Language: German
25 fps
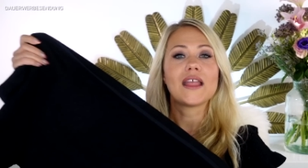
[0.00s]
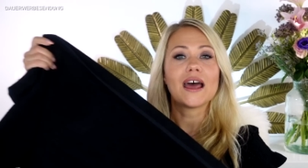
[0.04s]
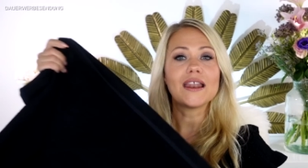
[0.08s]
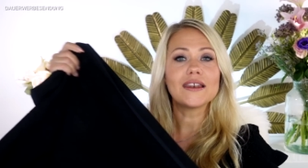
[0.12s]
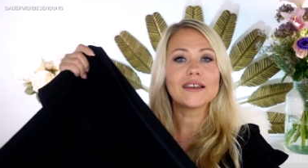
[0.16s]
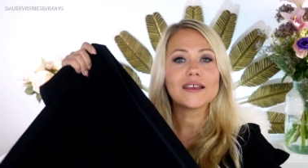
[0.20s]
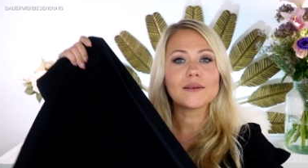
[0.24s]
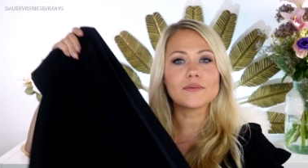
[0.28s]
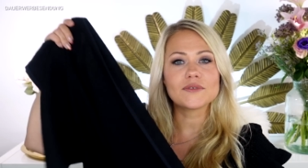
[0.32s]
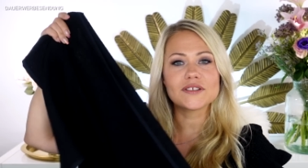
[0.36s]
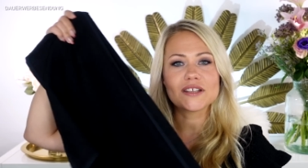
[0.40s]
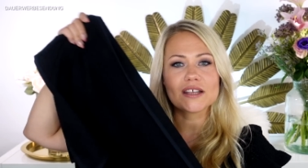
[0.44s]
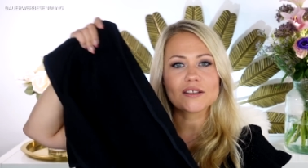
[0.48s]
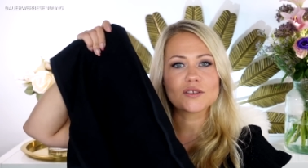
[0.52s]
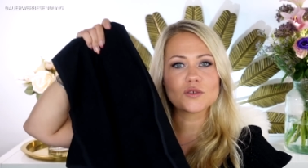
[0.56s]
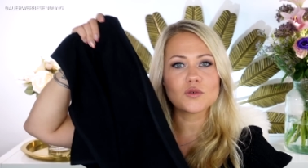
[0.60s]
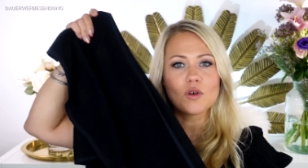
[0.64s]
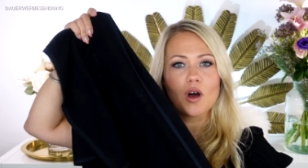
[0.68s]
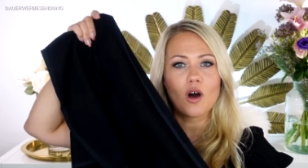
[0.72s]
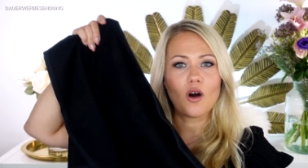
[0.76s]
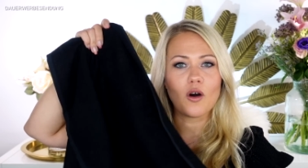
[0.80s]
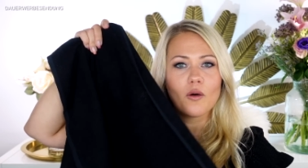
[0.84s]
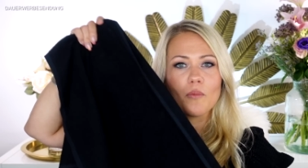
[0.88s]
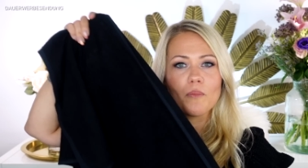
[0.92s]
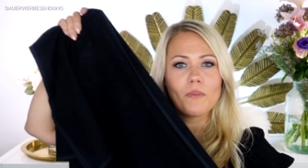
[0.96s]
Dann gibt es dazu
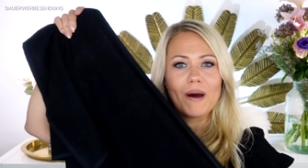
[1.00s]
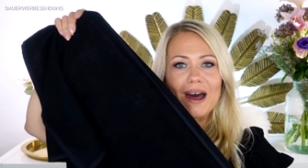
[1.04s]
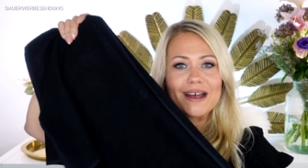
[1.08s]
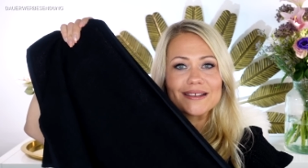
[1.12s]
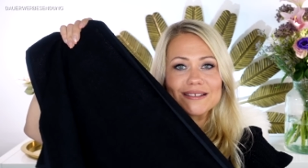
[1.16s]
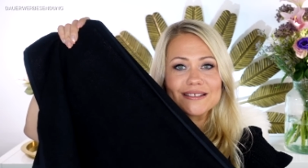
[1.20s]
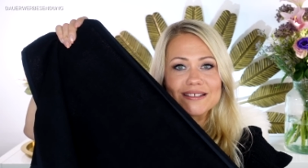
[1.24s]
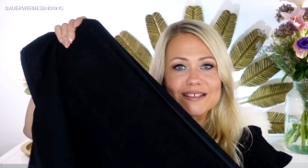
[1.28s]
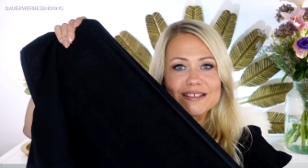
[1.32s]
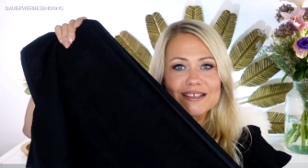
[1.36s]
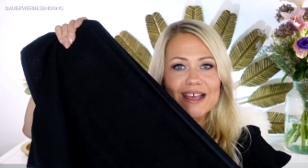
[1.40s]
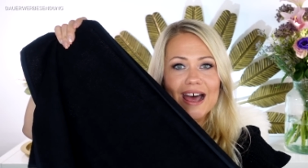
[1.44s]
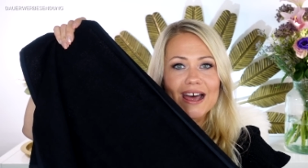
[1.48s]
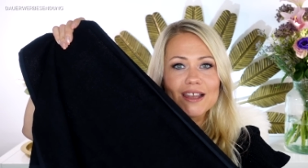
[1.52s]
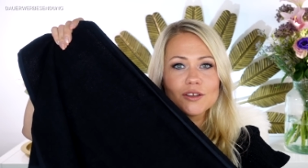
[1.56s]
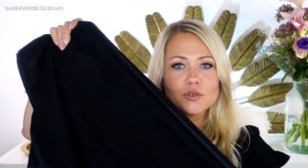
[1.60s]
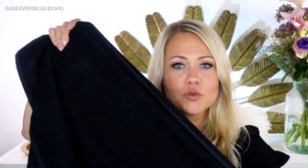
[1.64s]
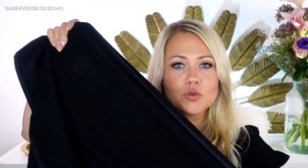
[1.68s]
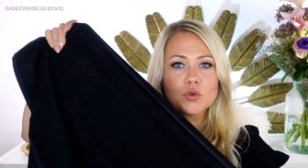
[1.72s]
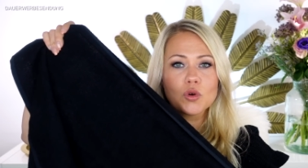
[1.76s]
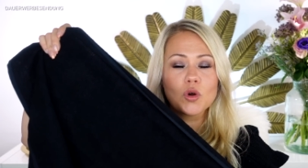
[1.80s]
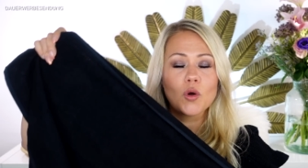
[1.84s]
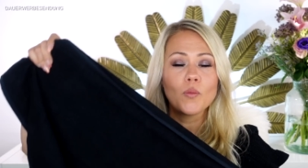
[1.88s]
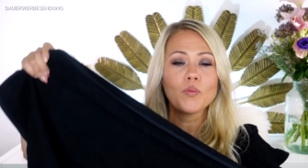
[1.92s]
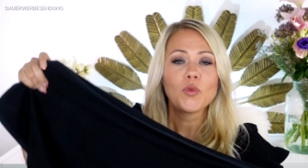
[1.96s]
auch ein passendes
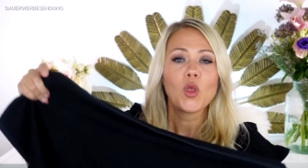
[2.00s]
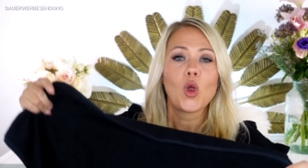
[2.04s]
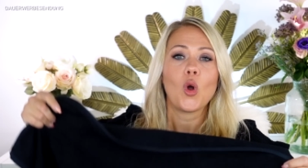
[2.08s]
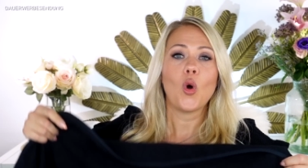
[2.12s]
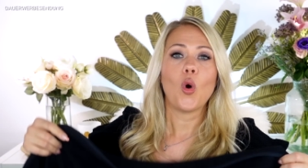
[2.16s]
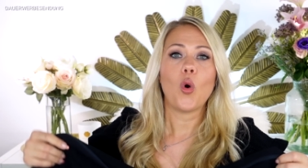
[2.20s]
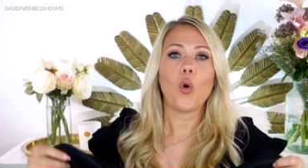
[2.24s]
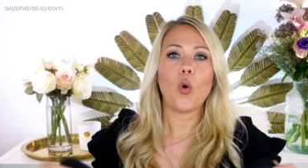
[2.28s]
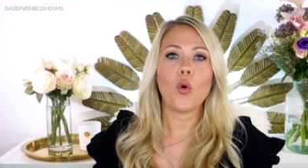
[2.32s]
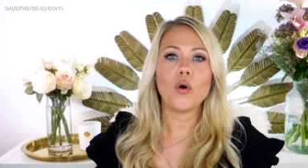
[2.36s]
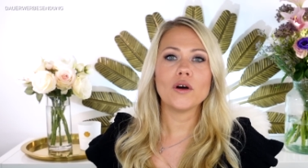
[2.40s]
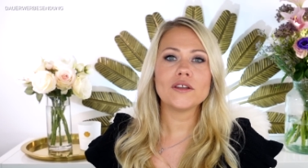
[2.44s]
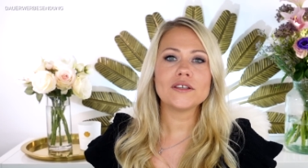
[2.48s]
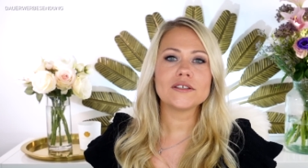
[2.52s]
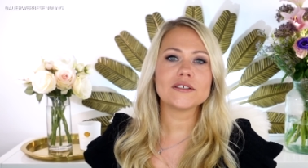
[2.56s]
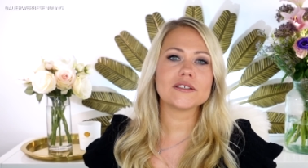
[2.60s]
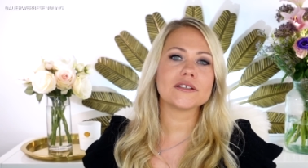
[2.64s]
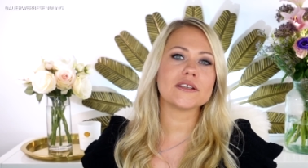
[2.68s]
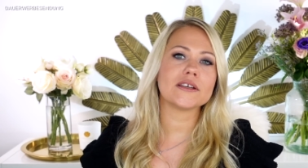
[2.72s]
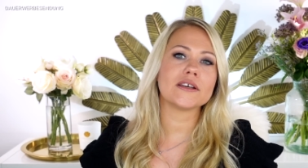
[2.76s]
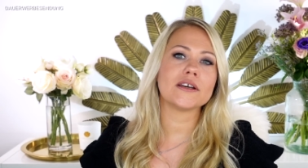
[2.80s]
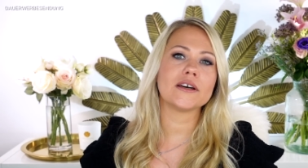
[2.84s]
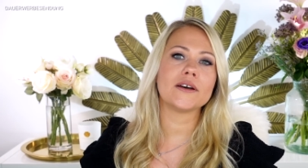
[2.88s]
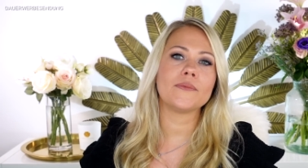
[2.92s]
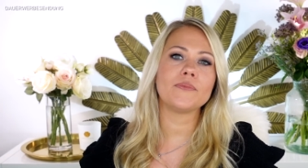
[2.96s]
Handtuch und
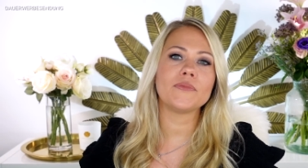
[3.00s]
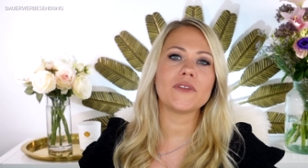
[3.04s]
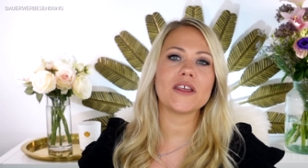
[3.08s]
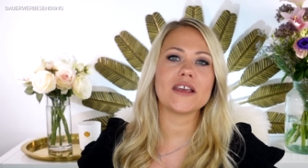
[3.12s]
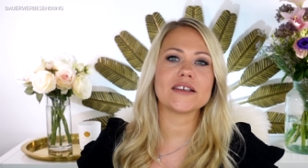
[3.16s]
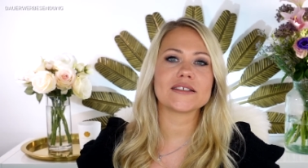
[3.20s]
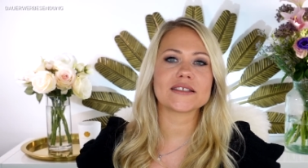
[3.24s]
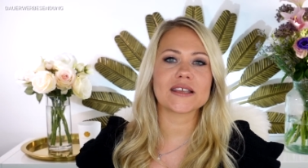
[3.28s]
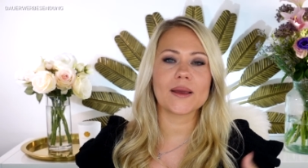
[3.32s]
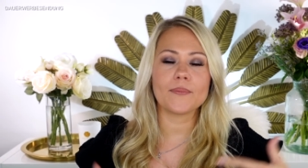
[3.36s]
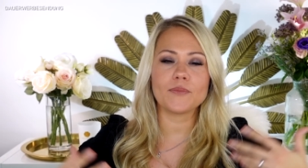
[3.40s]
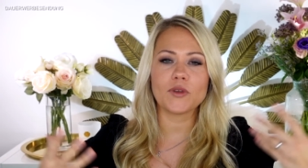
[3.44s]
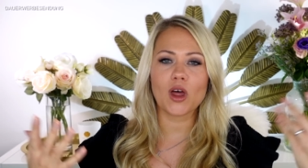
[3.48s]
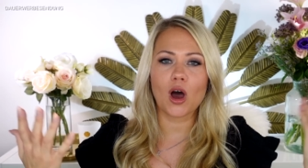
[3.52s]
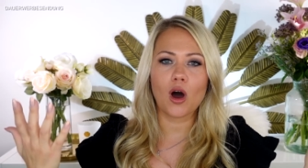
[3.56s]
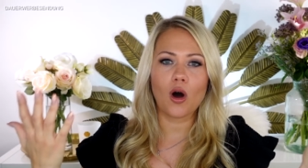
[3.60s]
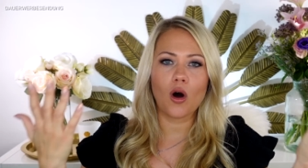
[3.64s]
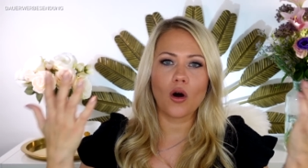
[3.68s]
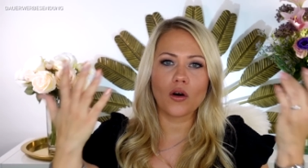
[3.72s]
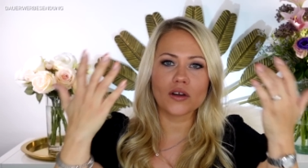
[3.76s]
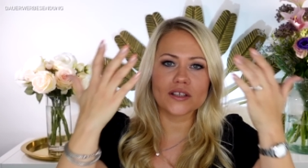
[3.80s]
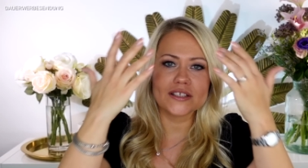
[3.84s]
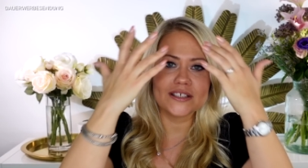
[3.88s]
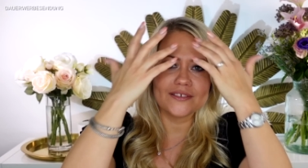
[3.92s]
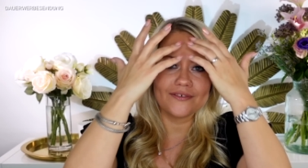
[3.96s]
ähm, es gibt
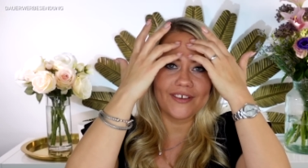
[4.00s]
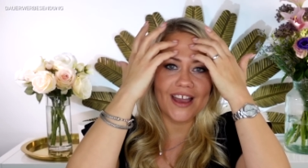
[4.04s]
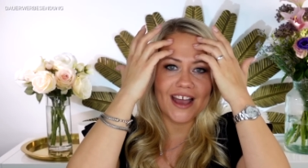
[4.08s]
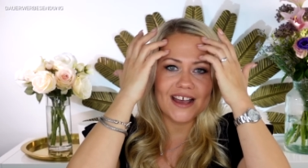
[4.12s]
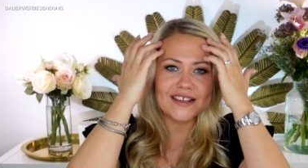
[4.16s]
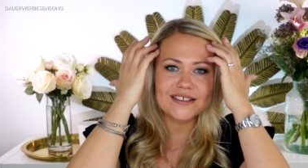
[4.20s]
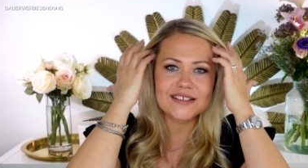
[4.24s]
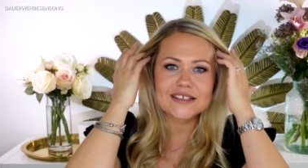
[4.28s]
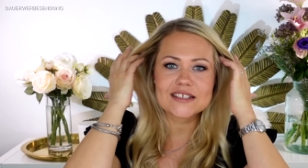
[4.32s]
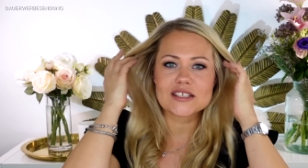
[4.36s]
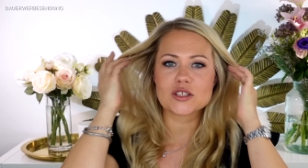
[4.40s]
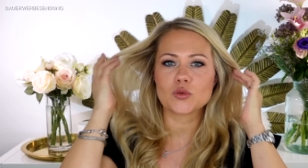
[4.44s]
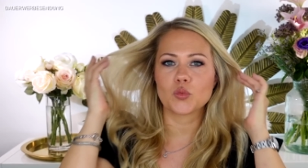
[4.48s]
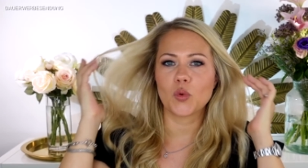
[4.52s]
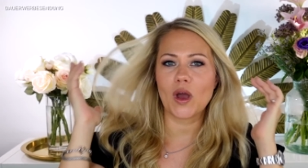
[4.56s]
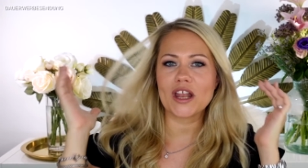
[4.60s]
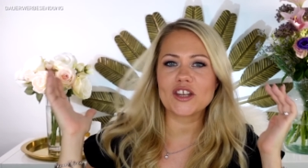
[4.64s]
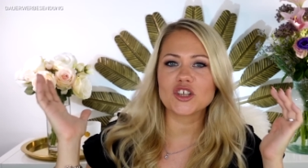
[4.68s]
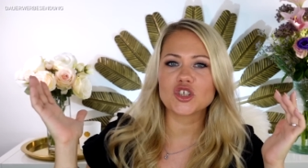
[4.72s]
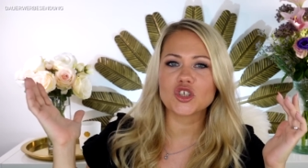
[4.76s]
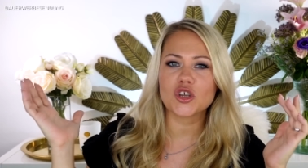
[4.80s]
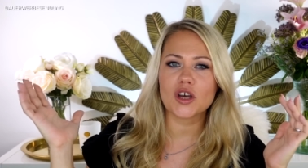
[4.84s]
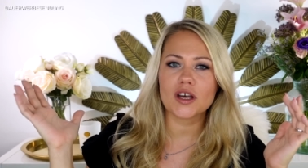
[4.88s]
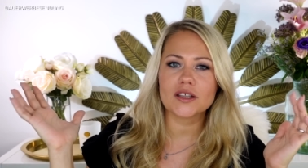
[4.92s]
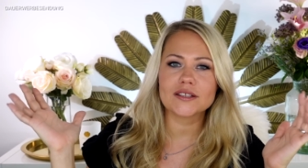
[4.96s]
auch diverse
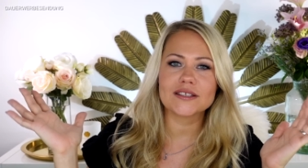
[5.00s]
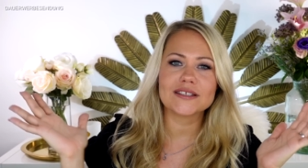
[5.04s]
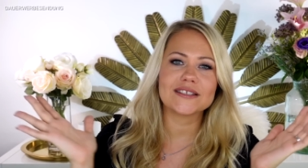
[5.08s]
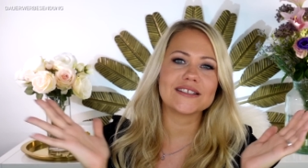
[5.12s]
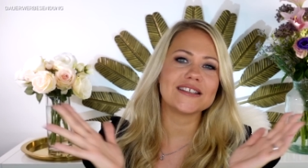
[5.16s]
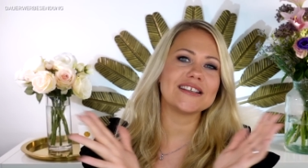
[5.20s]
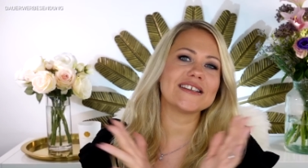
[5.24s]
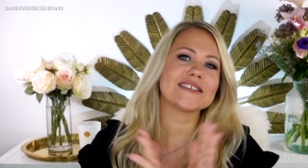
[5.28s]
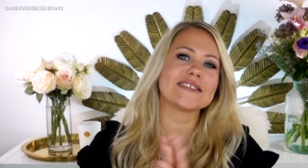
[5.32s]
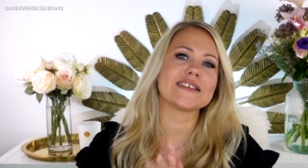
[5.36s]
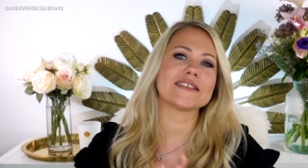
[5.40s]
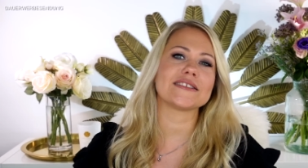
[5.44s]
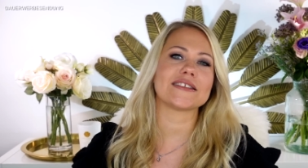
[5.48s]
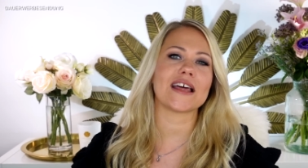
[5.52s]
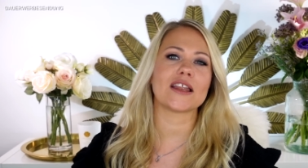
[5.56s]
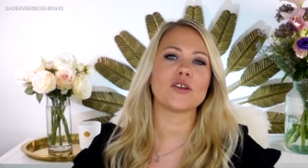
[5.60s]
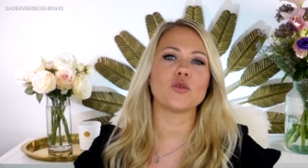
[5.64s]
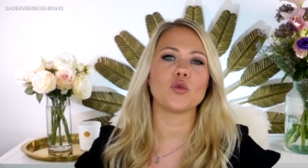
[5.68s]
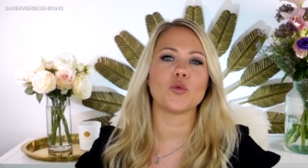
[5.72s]
Sweatshirts, die sind dann